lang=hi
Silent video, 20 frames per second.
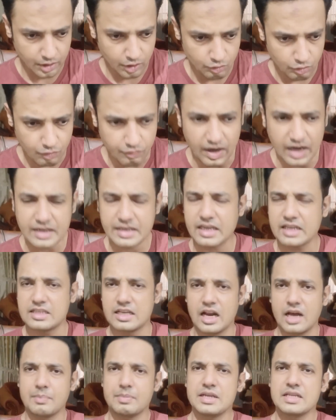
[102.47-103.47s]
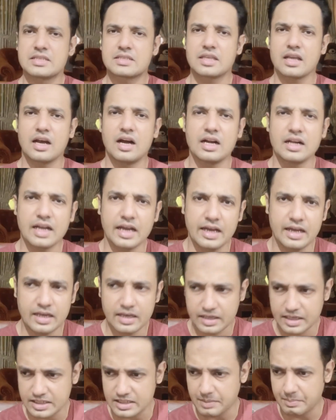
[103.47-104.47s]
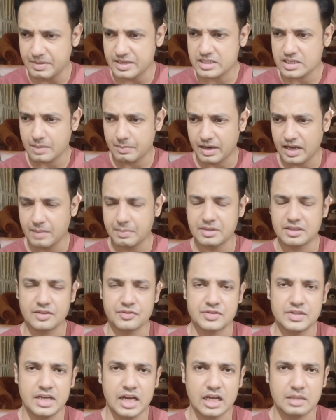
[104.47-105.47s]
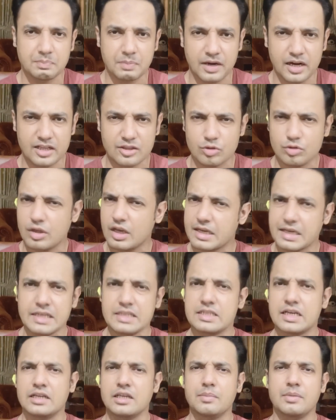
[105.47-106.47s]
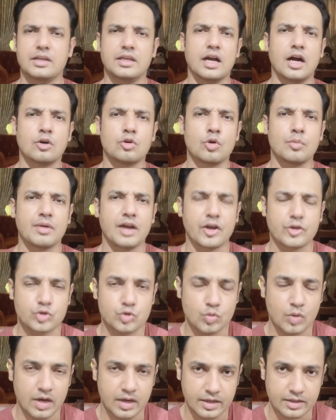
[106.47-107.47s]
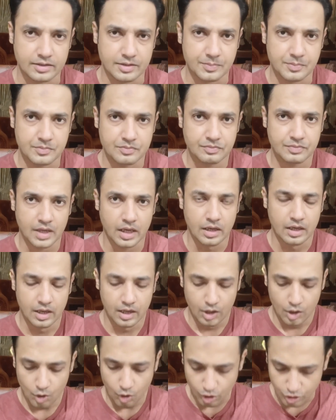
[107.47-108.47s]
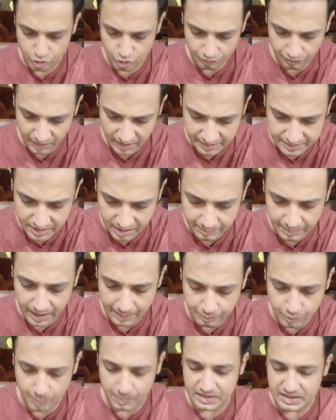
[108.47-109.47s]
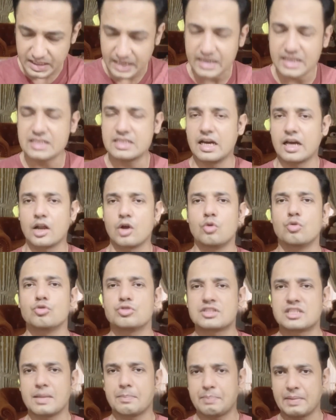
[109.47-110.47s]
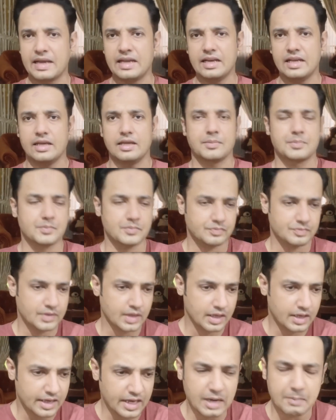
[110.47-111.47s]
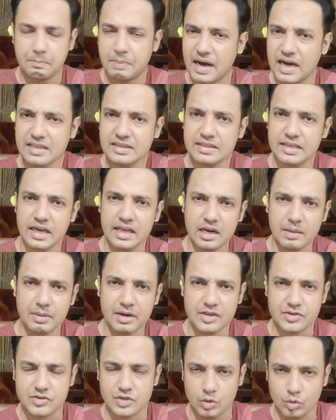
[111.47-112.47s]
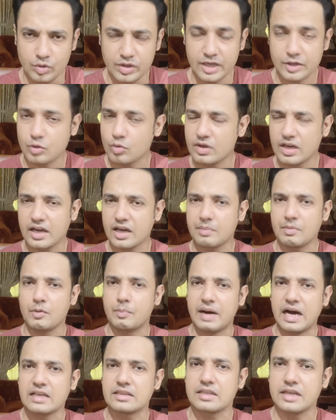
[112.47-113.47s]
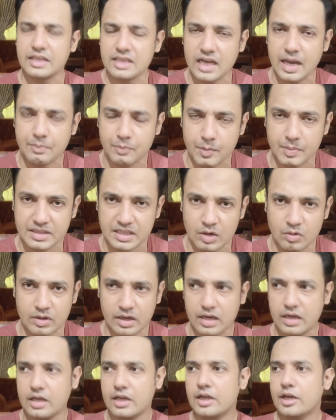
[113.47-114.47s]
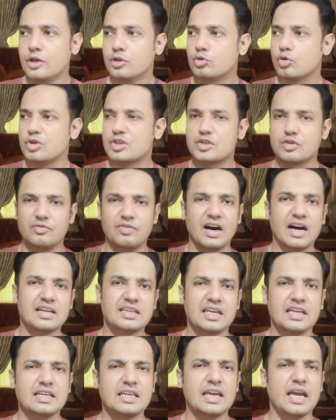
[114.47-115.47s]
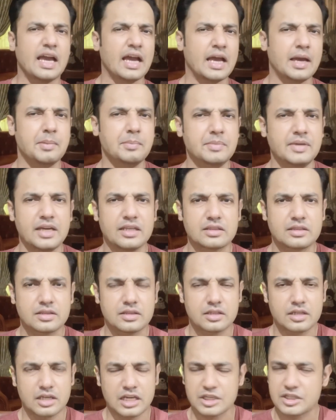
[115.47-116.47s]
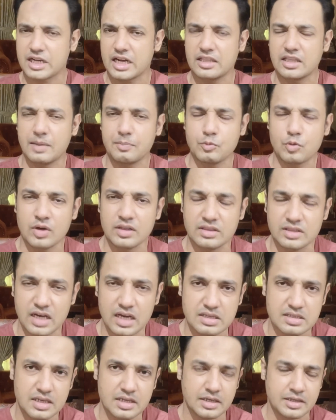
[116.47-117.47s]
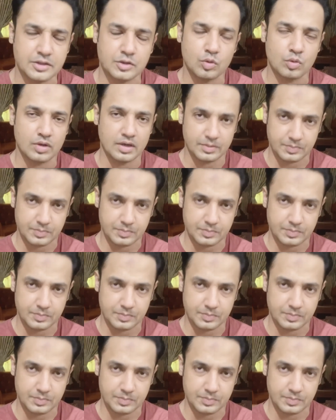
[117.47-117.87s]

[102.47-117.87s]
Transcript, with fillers: वो वाक्य जनाब इस तरह का है कि जब मैं इसके बारे में तफसीलात पढ़ा तो यकीन जानिए मेरी आंखों में आंसू आ रहे थे और जो वाक्य मैं आपको बताने जा रहा हूँ उससे पहले एक बात कहना बड़ा ज़रूरी है क्योंकि अगर मैं बात नहीं आपको बताऊंगा तो उस वाक्य की अहमियत का शायद आपको अंदाज़ा नहीं होगा